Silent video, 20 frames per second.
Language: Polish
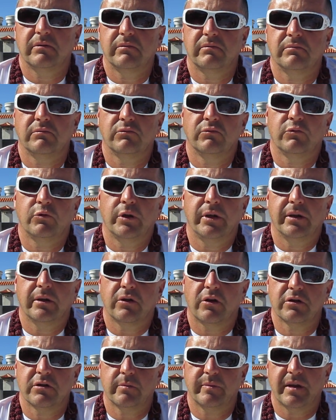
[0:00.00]
mm, u innych
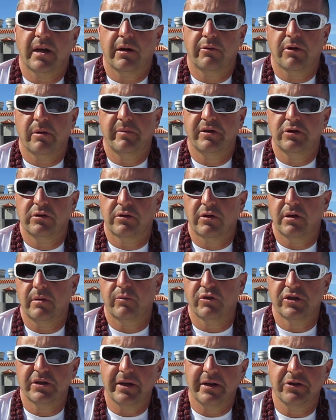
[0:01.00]
osób ta aura będzie trochę
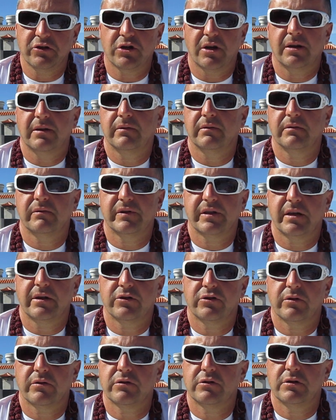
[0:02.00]
mocniejsza w
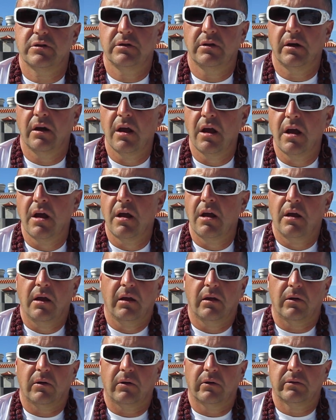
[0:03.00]
zależności
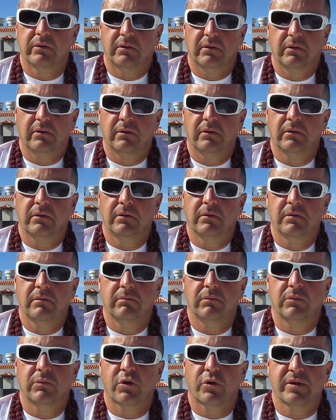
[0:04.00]
od
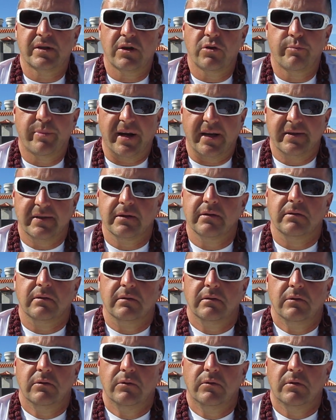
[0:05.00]
rodzaju pracy,
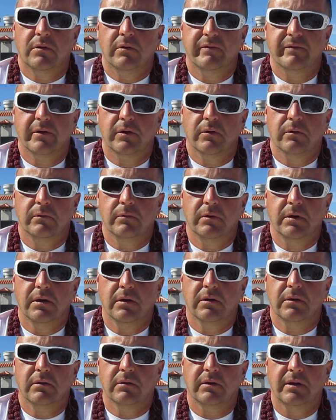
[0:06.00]
którą wykonuje
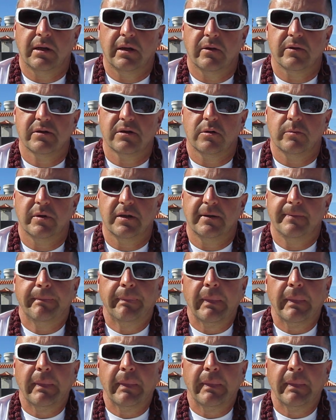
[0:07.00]
dana osoba